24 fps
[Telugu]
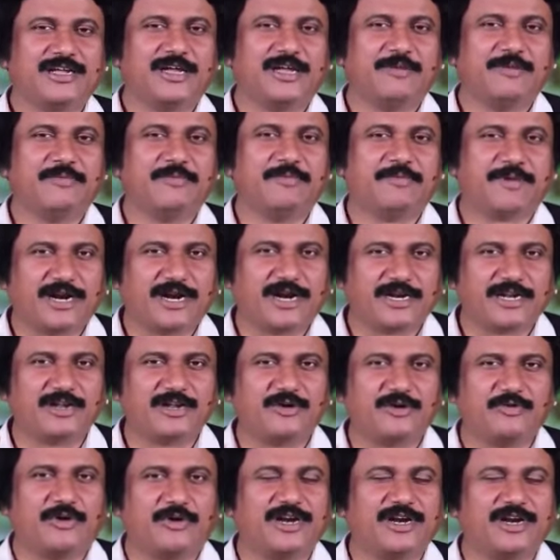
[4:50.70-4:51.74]
మీ
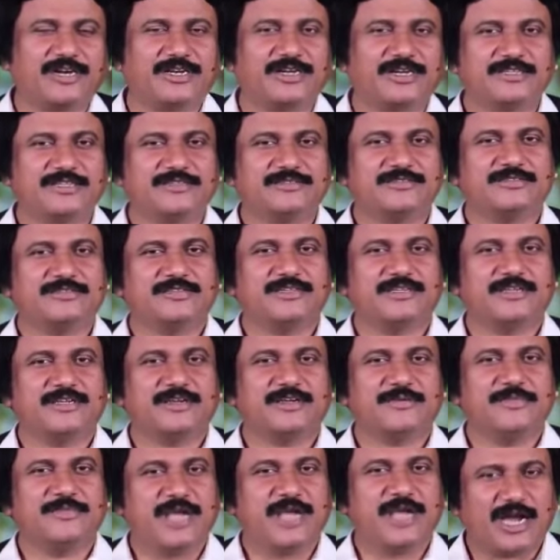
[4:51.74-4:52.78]
ప్రయాణాలకు వాడండి
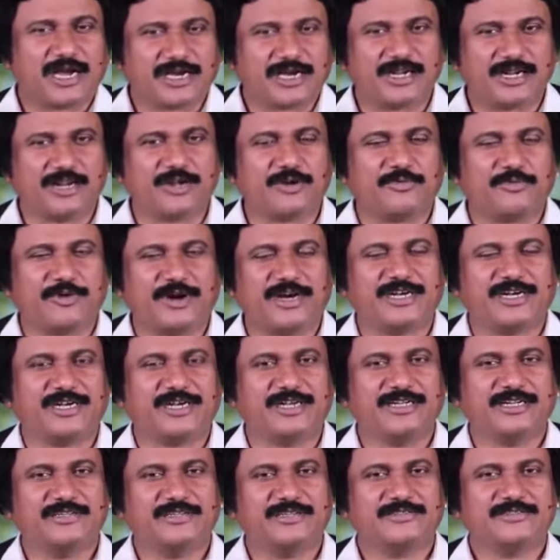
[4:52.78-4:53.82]
మీ అక్కర్లకు వాడండి
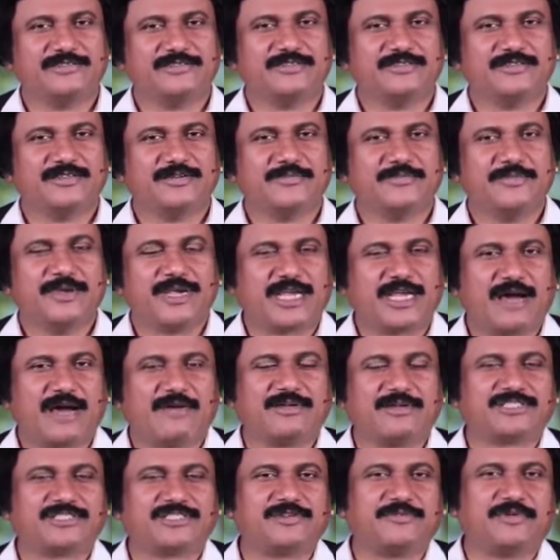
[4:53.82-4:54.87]
మీకు
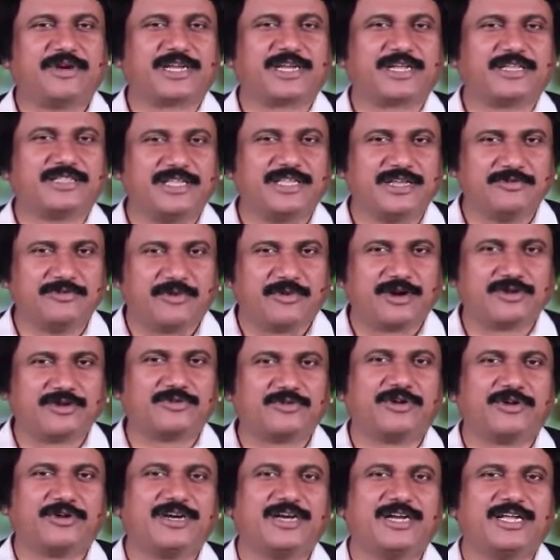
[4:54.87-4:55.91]
కావలసిన వాటికి దీన్ని
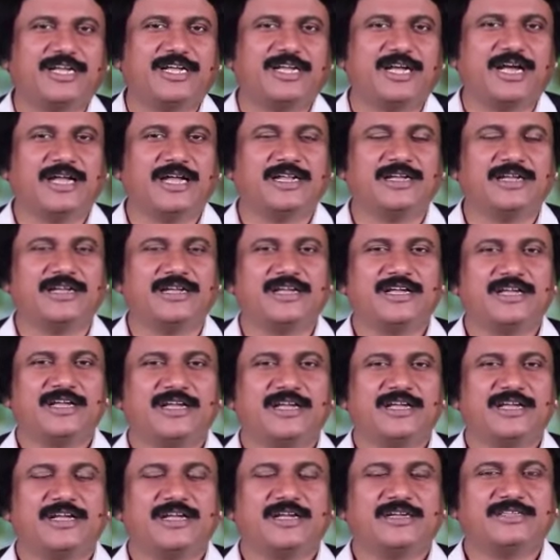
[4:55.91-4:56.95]
వాడుకునండి అని
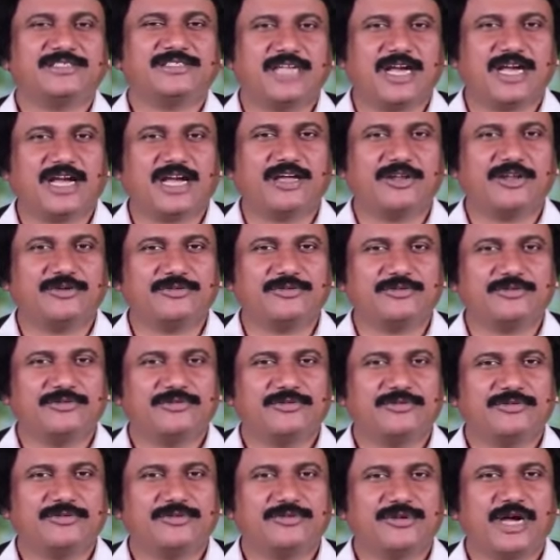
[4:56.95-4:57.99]
సంఘాలు
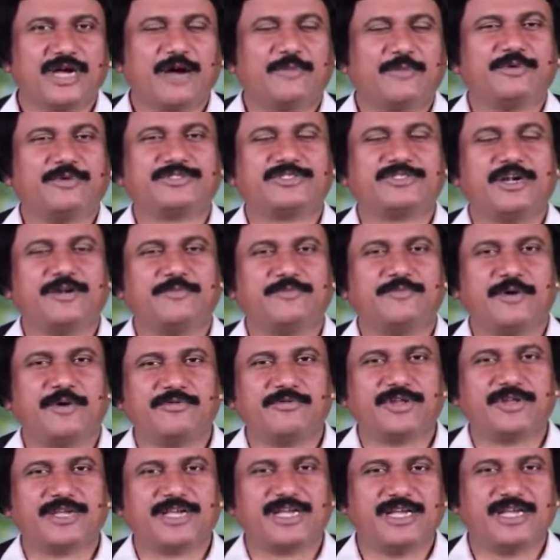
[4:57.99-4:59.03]
అపోజిటెంట్
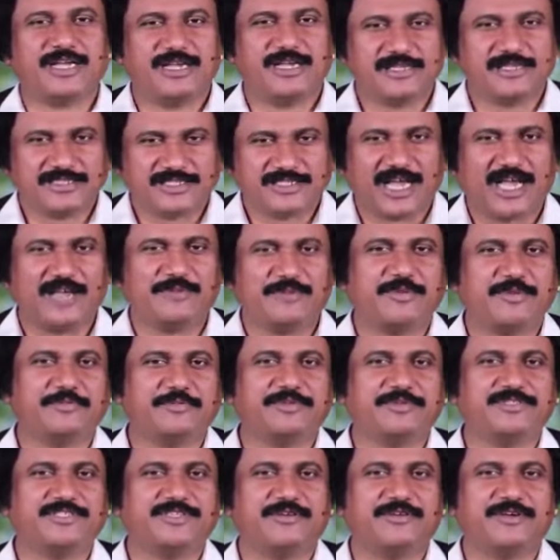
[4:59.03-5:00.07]
పౌలకి సహాయం
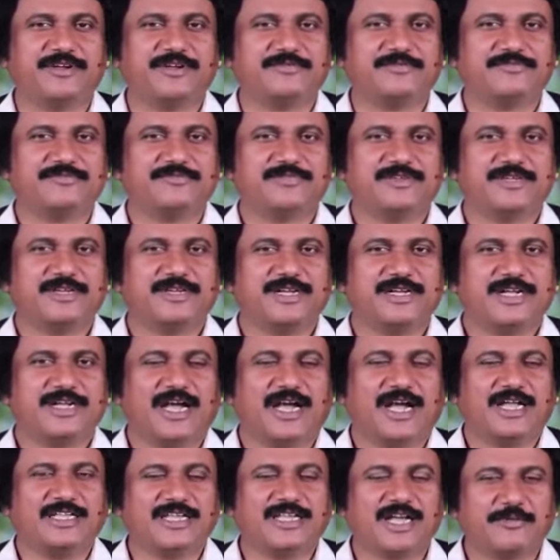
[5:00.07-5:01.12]
పంపించేవారు
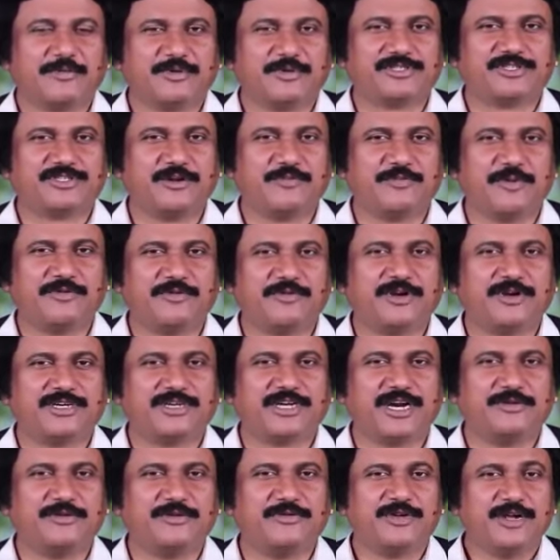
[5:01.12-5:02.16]
అందుకే అపోజిటెంట్ పౌలు
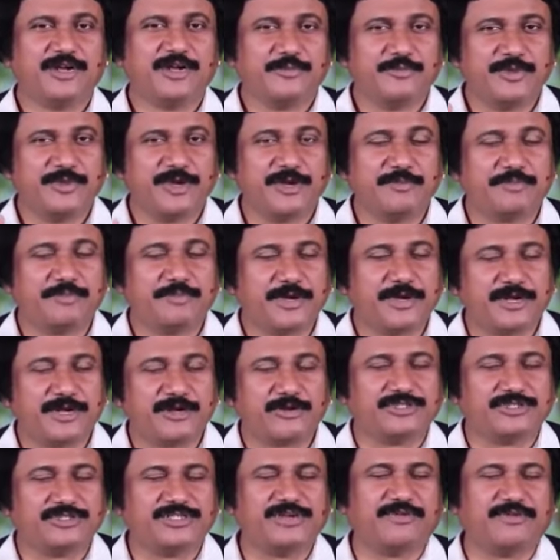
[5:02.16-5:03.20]
అంటాడు మీ పేర్లు
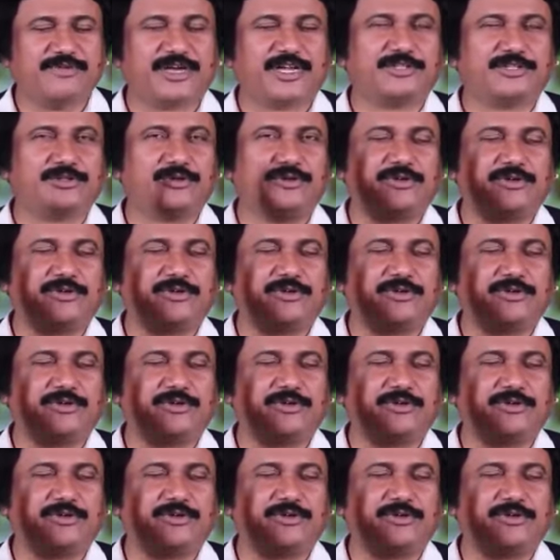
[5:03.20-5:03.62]
జీవగ్రంథంలో